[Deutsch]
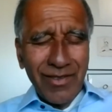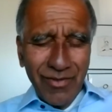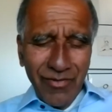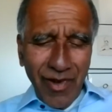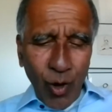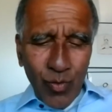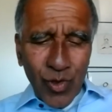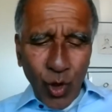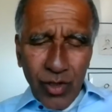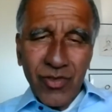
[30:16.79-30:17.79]
warum
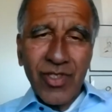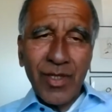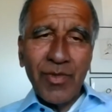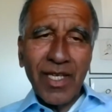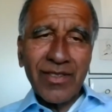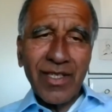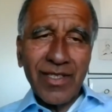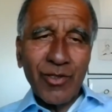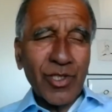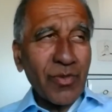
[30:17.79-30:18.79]
trotzdem jetzt der
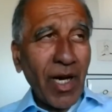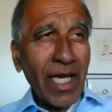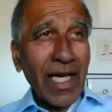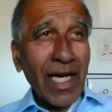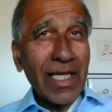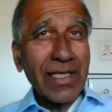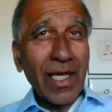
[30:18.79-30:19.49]
CO2-Gehalt